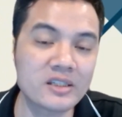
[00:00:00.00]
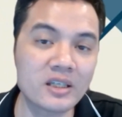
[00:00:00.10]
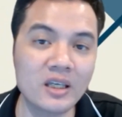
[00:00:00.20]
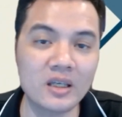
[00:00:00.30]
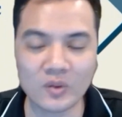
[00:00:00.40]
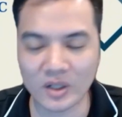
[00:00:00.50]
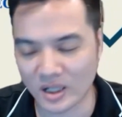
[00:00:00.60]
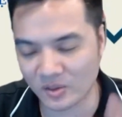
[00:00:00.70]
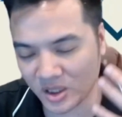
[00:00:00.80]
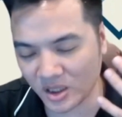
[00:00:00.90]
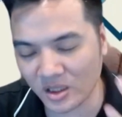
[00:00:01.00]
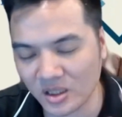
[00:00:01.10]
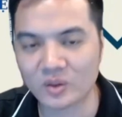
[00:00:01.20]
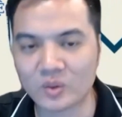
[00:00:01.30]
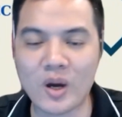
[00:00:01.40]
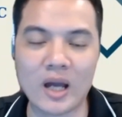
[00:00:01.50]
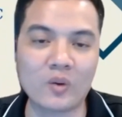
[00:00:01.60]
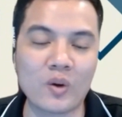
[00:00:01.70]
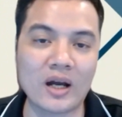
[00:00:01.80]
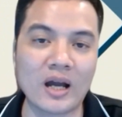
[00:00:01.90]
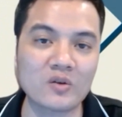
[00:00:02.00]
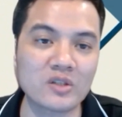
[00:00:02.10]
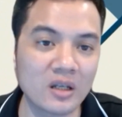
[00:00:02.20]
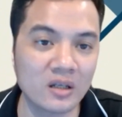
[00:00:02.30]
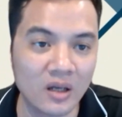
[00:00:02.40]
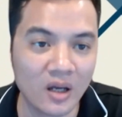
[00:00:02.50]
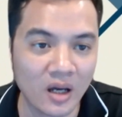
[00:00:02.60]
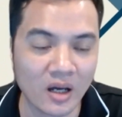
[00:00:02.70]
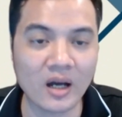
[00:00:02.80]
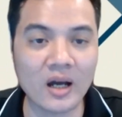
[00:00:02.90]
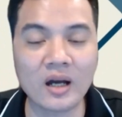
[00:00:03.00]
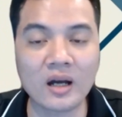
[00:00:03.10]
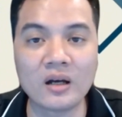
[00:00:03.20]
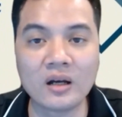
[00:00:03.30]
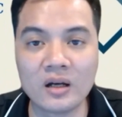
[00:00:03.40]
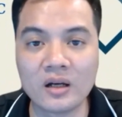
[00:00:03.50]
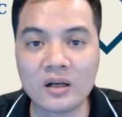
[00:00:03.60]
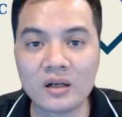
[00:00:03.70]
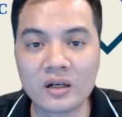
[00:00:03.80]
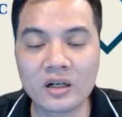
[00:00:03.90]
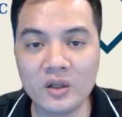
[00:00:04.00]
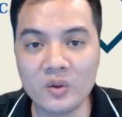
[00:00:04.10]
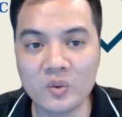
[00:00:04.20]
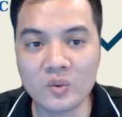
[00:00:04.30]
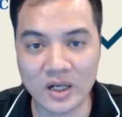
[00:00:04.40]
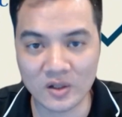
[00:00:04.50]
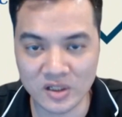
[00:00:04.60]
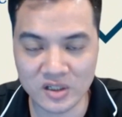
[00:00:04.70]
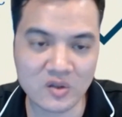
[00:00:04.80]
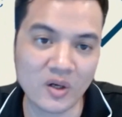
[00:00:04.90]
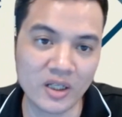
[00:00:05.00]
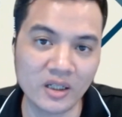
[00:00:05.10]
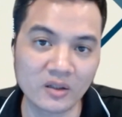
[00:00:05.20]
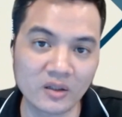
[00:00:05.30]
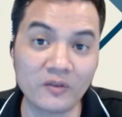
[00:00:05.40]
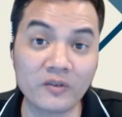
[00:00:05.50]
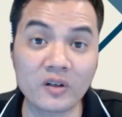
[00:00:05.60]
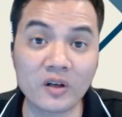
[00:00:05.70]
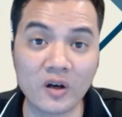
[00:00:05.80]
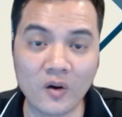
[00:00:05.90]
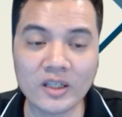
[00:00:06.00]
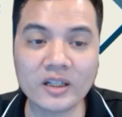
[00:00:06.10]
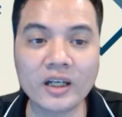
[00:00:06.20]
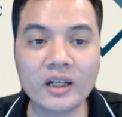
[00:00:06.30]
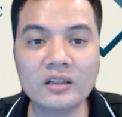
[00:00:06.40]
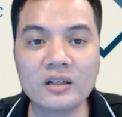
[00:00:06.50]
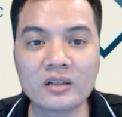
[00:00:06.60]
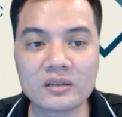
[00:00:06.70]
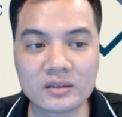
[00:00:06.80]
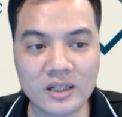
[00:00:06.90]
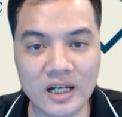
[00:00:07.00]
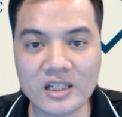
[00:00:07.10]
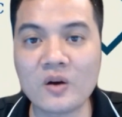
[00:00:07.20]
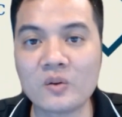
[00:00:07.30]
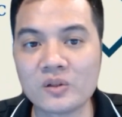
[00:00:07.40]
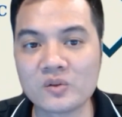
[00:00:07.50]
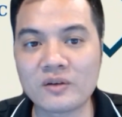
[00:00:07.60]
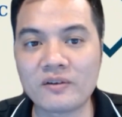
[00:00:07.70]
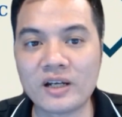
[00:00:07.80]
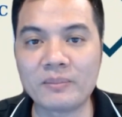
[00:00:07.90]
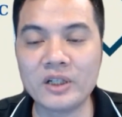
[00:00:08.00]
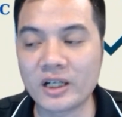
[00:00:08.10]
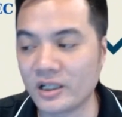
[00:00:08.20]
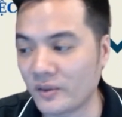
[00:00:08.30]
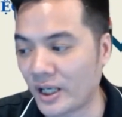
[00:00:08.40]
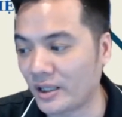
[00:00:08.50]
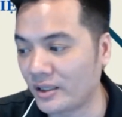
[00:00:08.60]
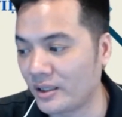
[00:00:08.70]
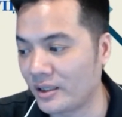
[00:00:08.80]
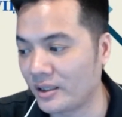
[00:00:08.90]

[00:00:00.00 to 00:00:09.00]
pê xê, quảng cáo trên điện thoại, quảng cáo trên à, reel, quảng cáo trên story, nó có những cái kích thước khác nhau thì chúng ta phải nắm được cái điều này.